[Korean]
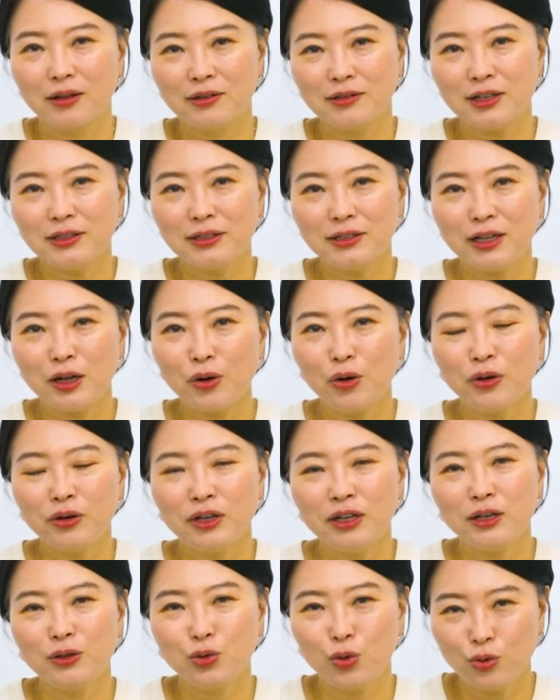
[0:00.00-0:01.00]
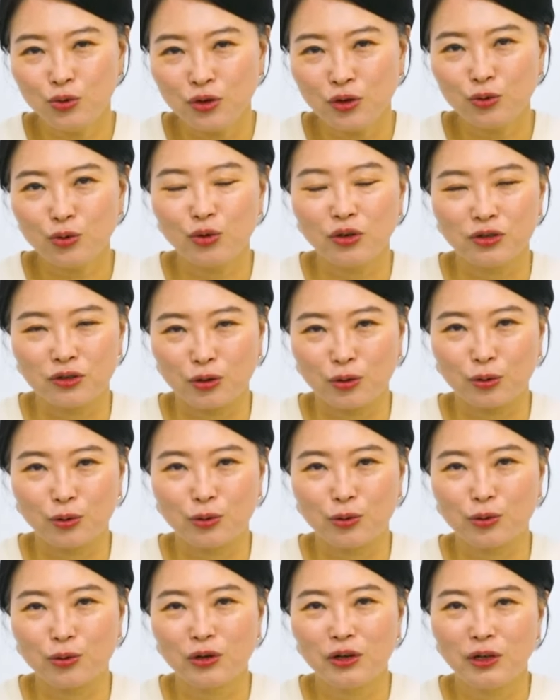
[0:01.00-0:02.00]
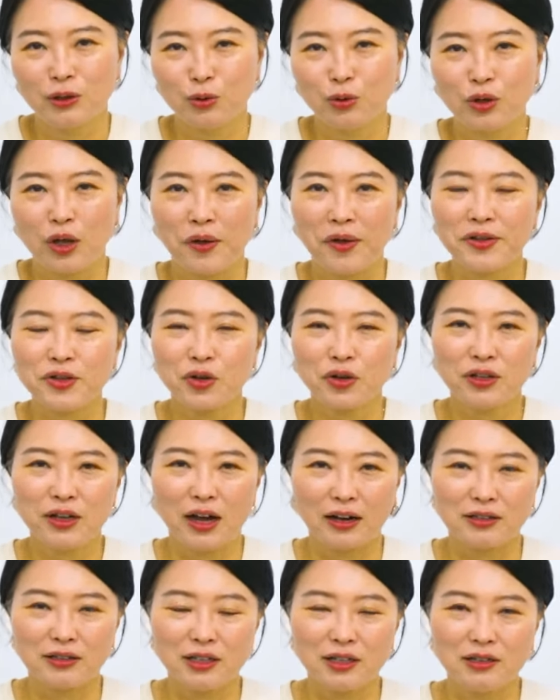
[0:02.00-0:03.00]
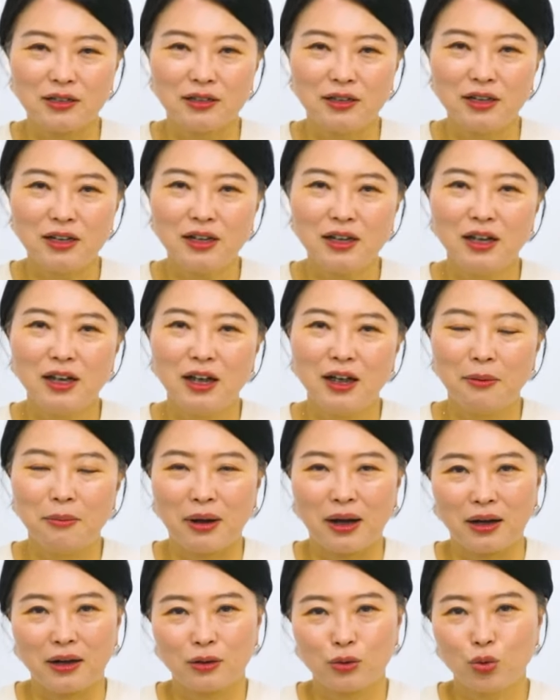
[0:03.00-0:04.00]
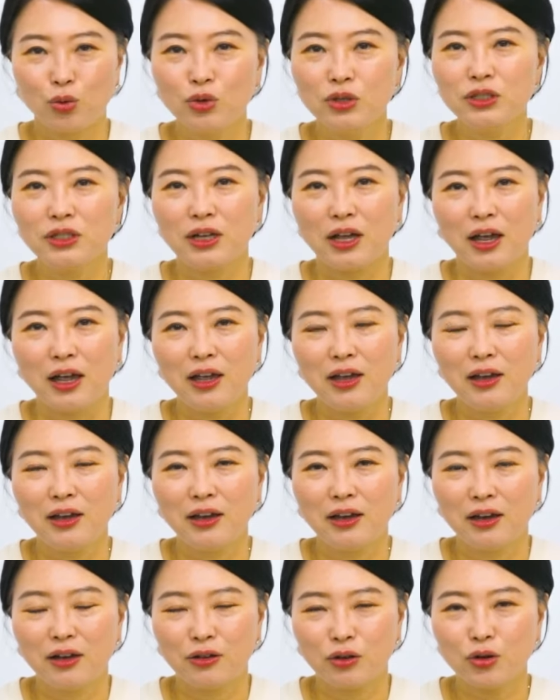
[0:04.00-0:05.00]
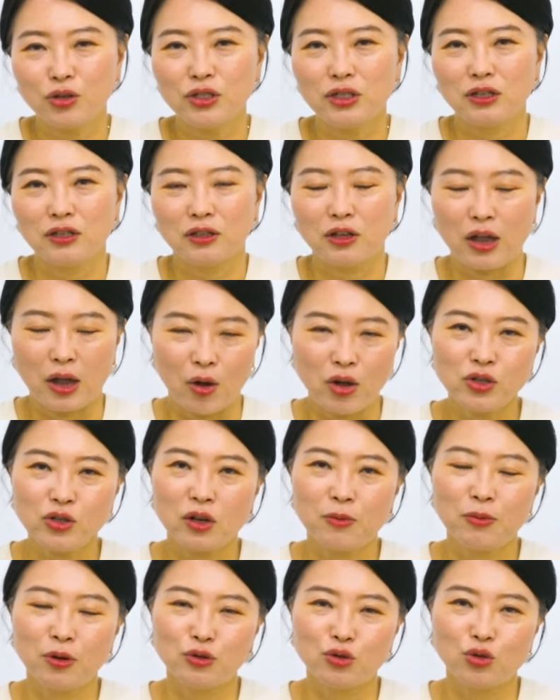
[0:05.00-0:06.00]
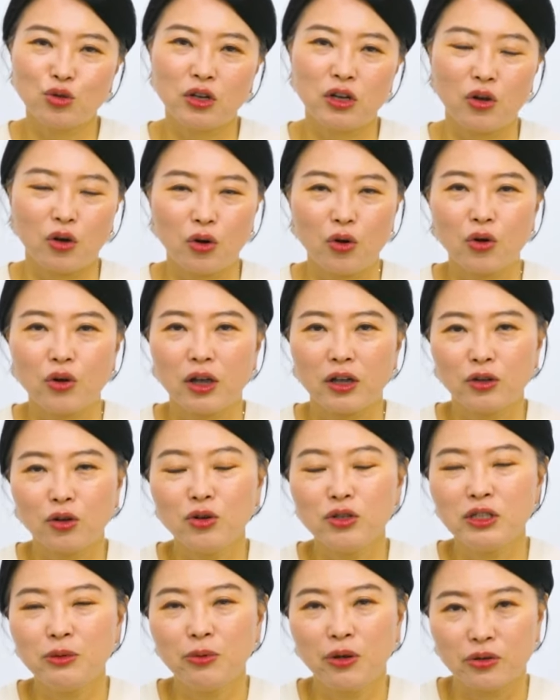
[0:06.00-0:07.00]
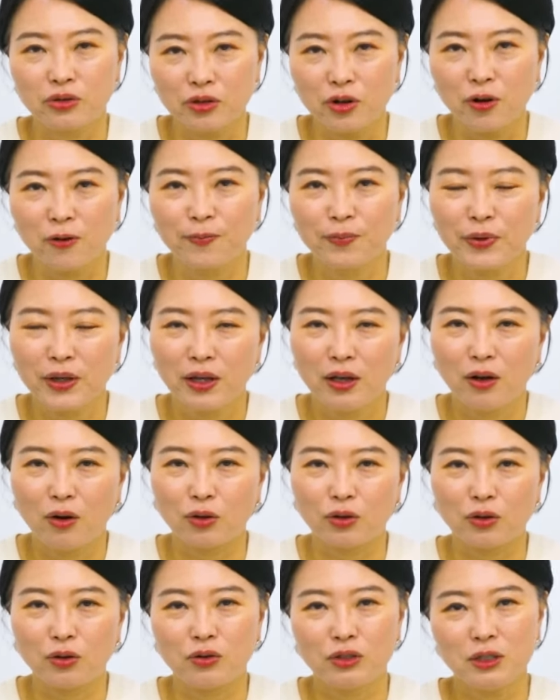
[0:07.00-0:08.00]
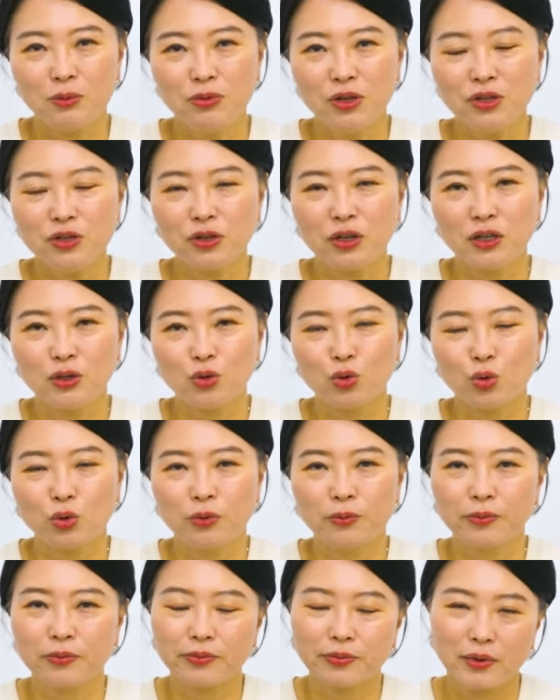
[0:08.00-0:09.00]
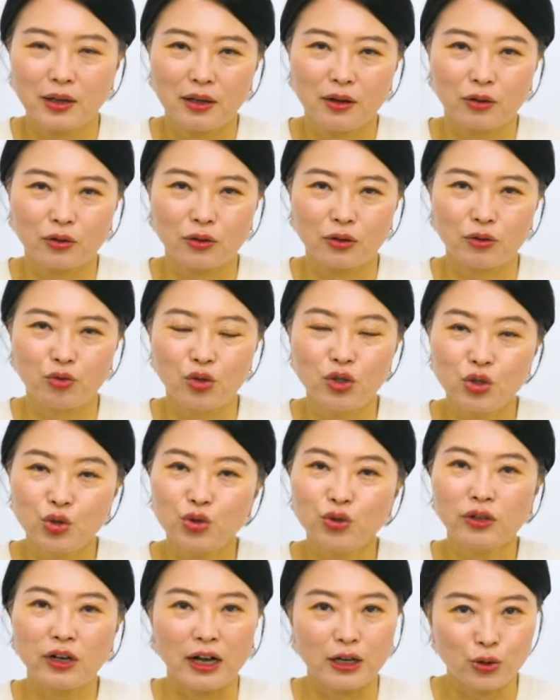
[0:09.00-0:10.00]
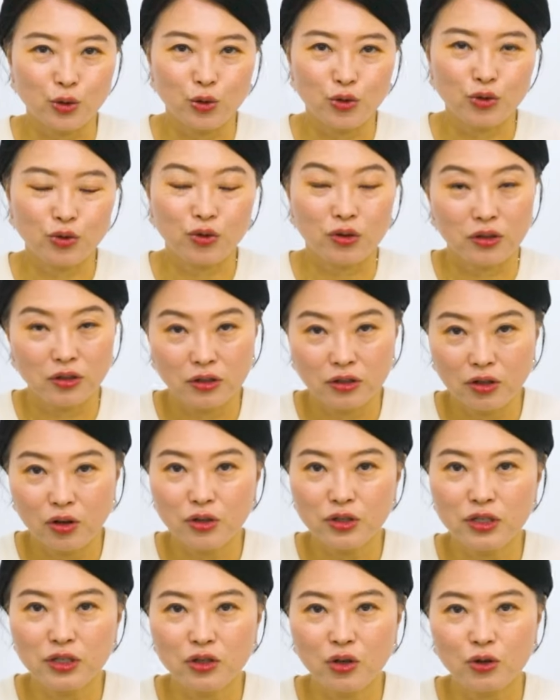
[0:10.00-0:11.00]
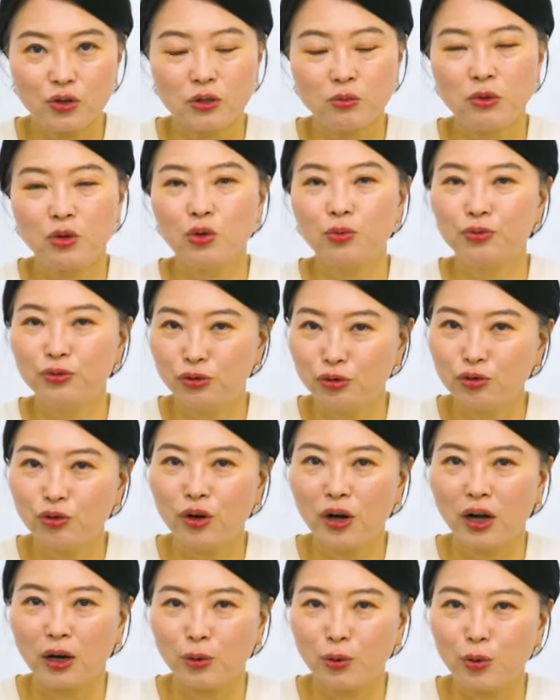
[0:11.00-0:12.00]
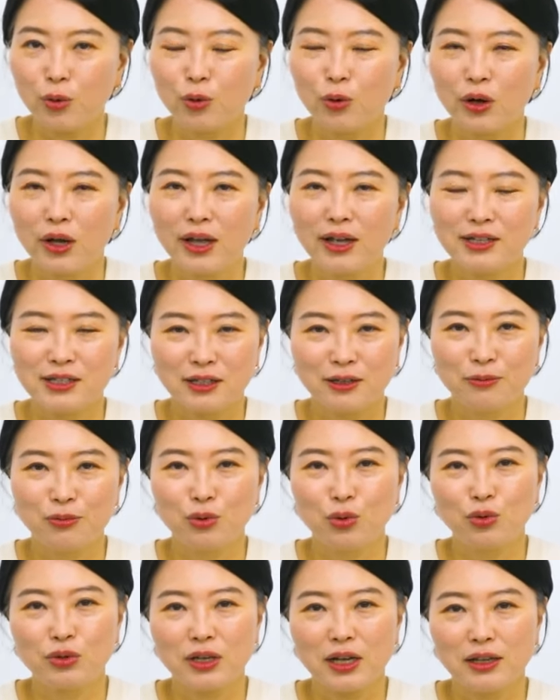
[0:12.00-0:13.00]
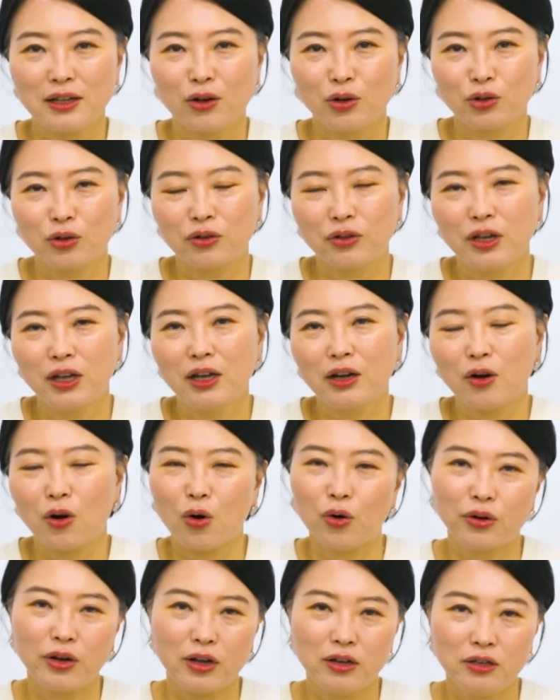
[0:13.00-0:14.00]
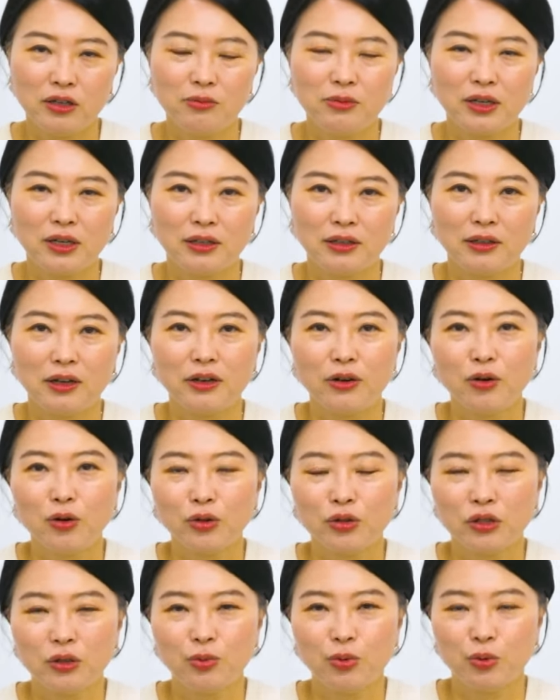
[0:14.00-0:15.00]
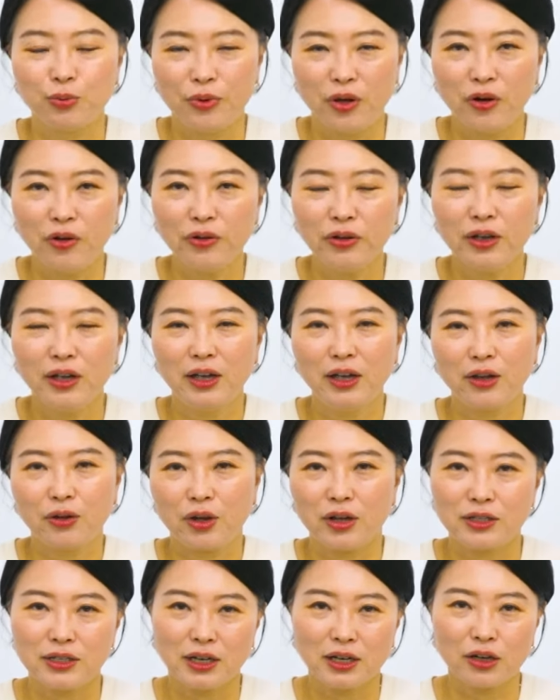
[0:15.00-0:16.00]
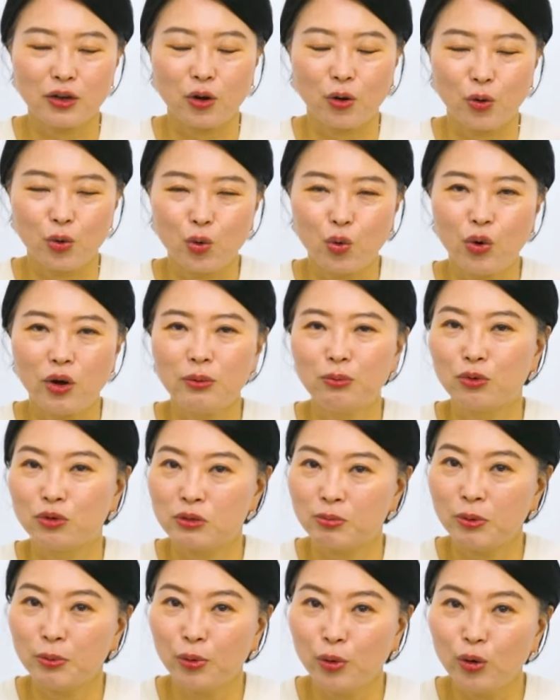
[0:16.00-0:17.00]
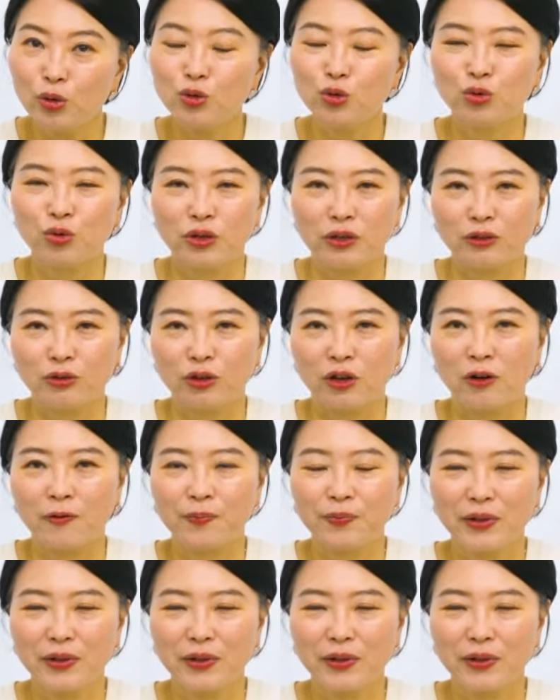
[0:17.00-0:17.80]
사실 사월이 총선도 있었고 또 대외적인 악재들이 막 동시에 터지는 대외적인 변수들이 여러 개 터지면서 어떤 심리적인 조금 어떤 위축을 가져올 수도 있는 그런 시기였음에도 불구하고 지금 부동산의 어떤 거래 흐름이라든가 이런 것들을 보면 굉장히 견고한 모습을 보여주고 있고요.